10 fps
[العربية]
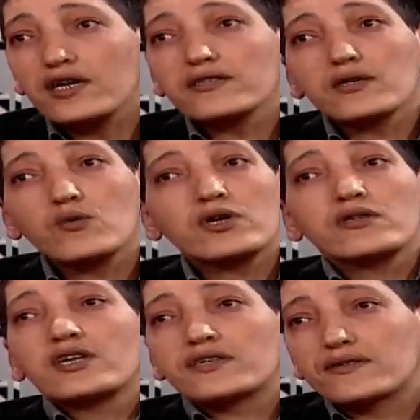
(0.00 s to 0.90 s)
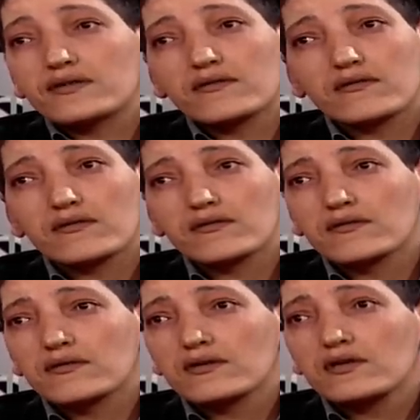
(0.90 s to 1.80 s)
عندي هو الناس شو
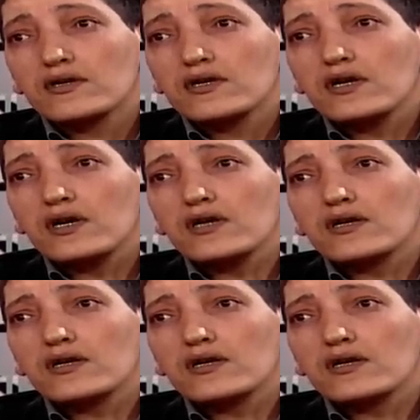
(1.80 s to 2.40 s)
بيقولوا الناس لما بيطلع